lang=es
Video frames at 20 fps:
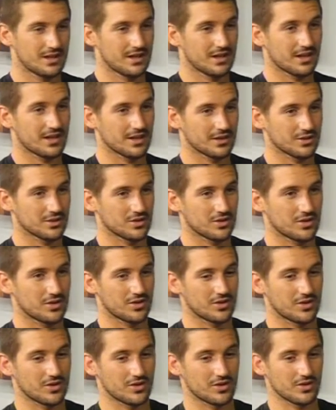que
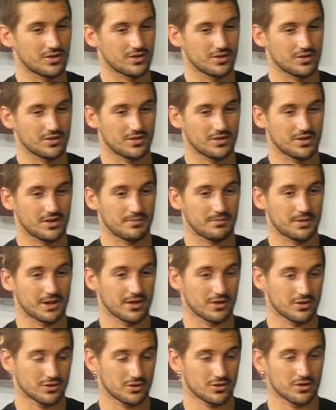eso para
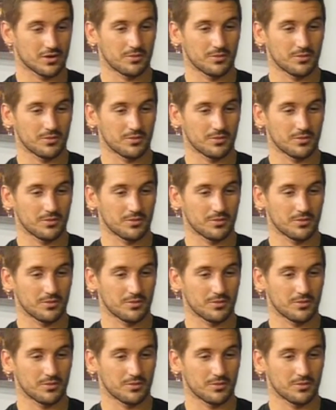nosotros